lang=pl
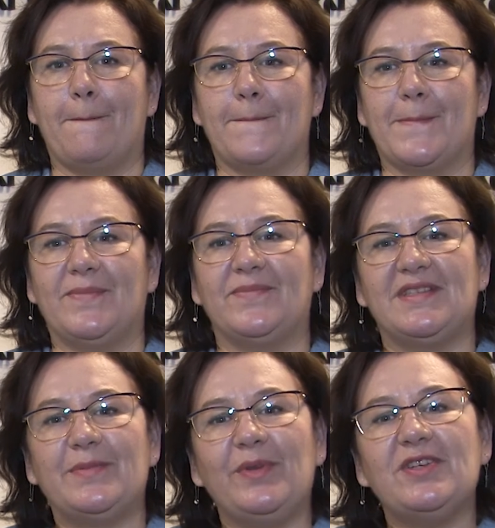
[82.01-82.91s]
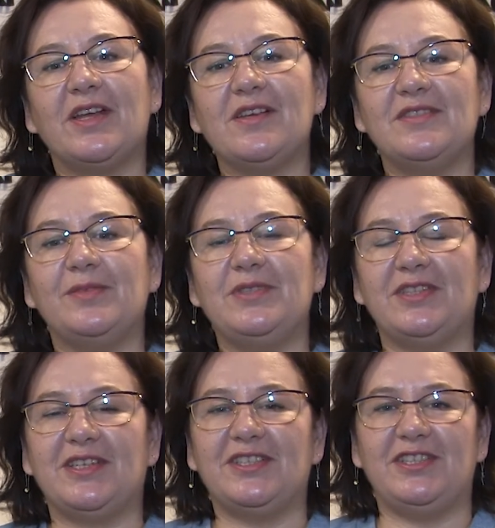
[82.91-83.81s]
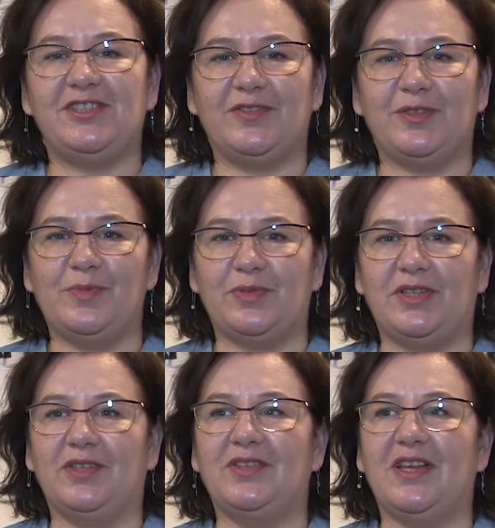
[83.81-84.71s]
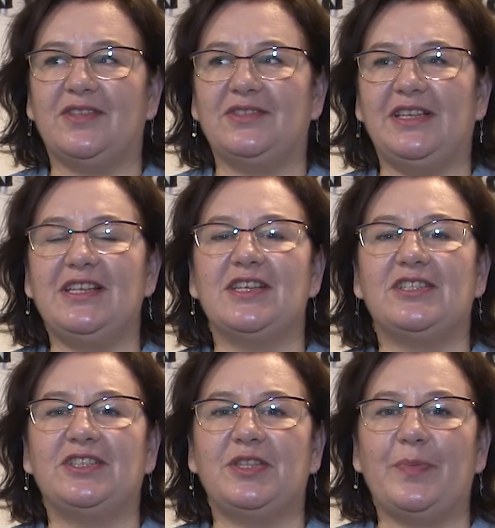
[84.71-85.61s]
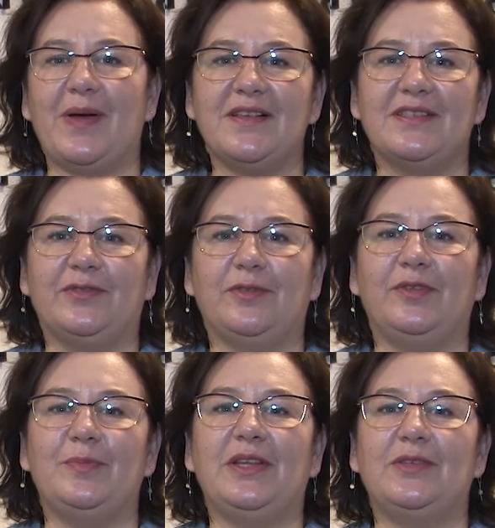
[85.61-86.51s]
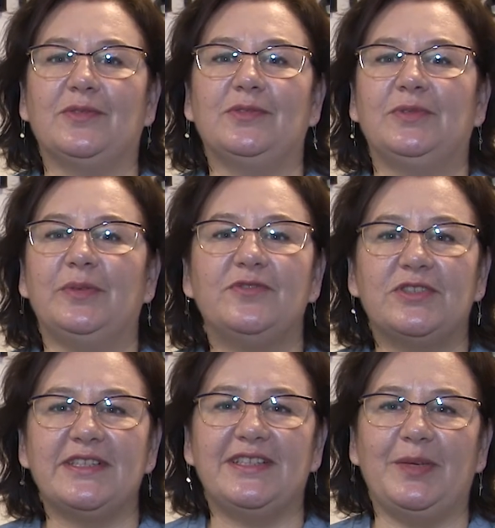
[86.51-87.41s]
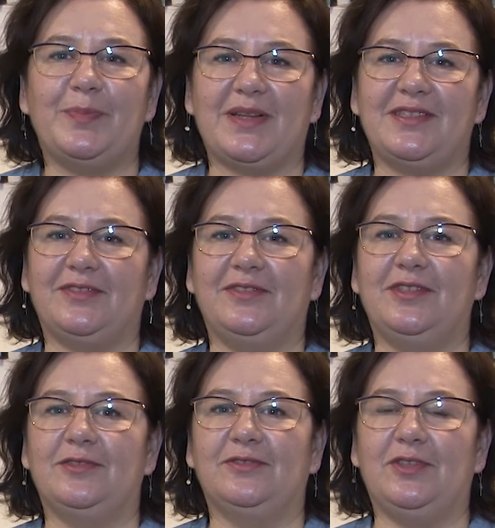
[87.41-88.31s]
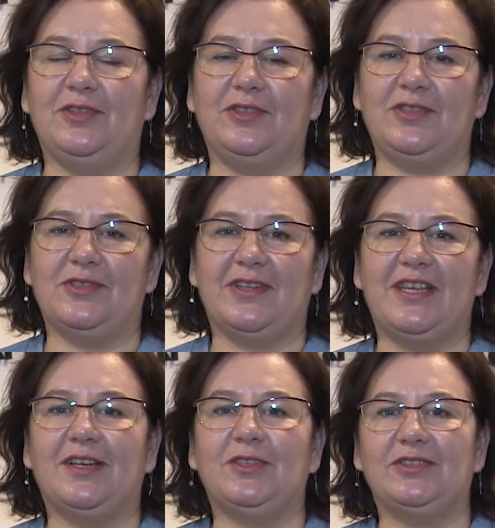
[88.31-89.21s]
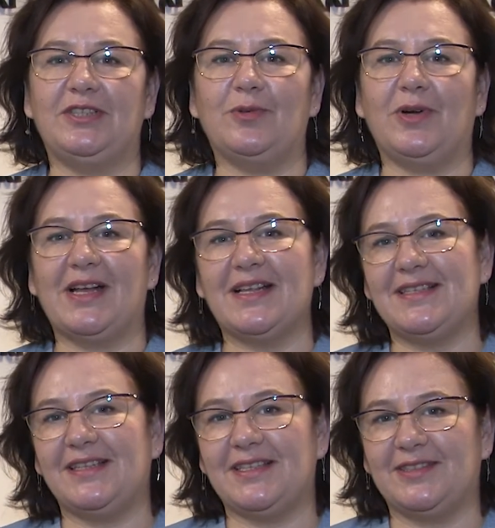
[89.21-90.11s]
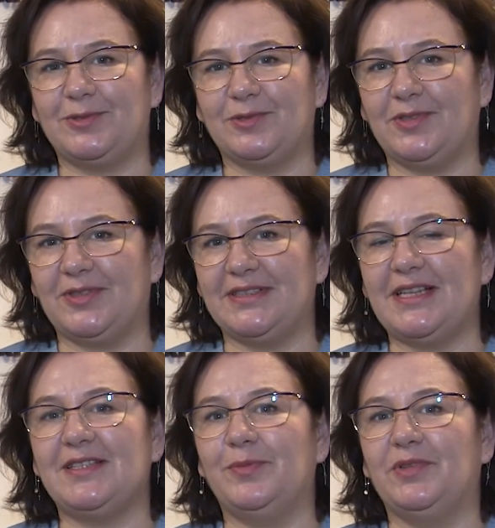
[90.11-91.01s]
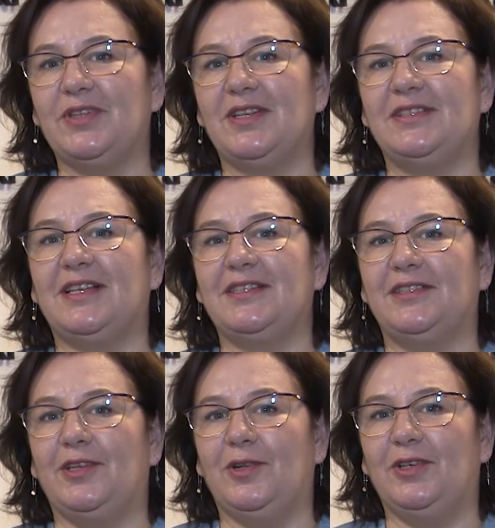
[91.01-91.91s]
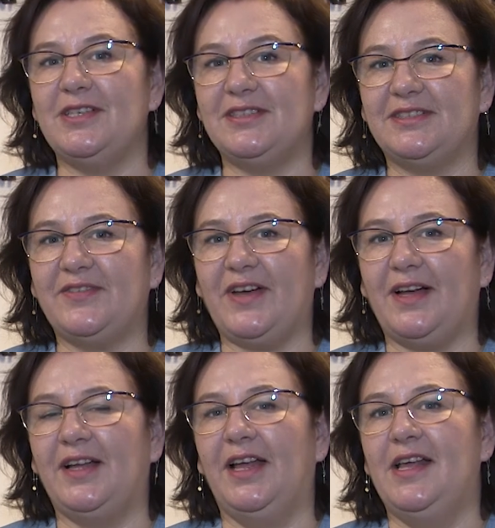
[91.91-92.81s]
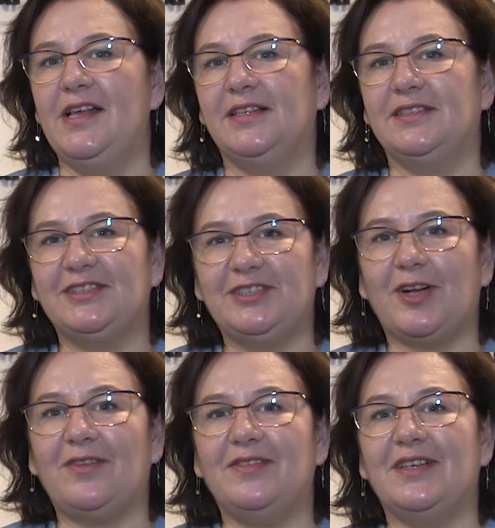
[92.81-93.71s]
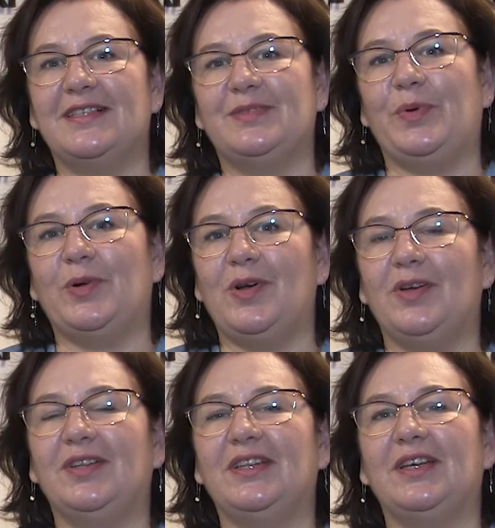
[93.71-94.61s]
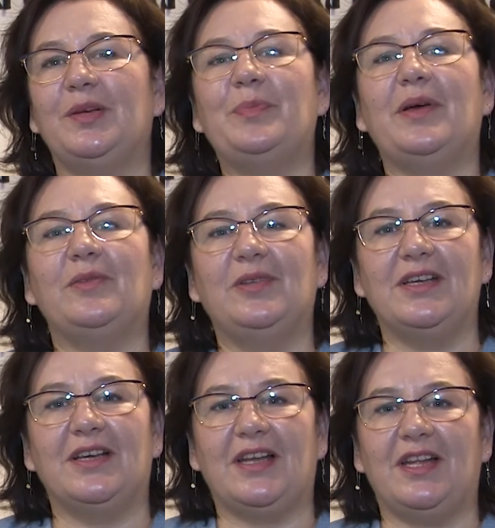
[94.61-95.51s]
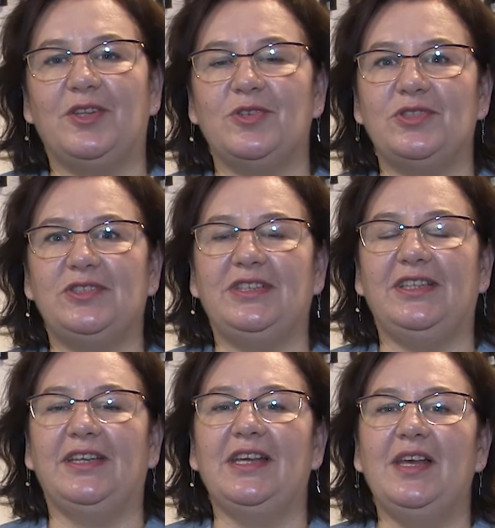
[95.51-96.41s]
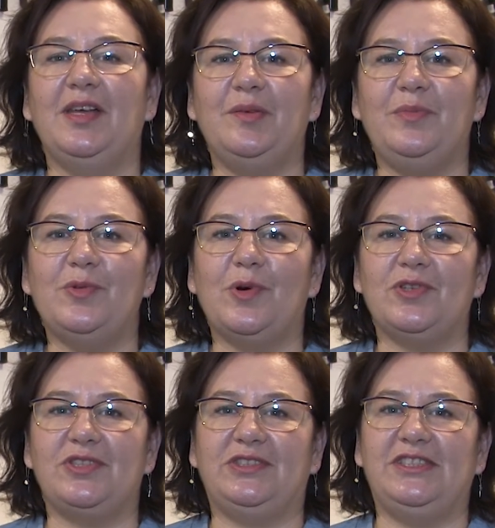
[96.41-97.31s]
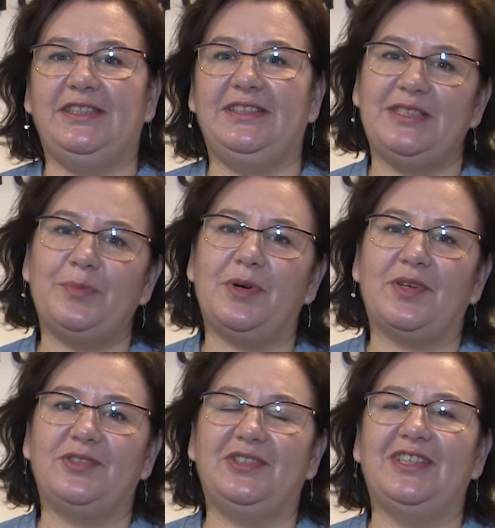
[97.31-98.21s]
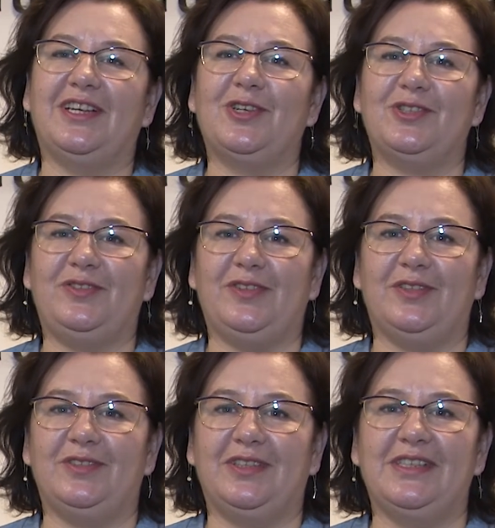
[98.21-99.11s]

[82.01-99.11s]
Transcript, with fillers: Mm, w zbliżającym się czasie Świąt Bożego Narodzenia życzę Państwu w imieniu wszystkich pracowników Dolnośląskiego Oddziału Agencji Restrukturyzacji i Modernizacji Rolnictwa zdrowych, spokojnych, pełnych radości, miłości i ciepła rodzinnego świąt.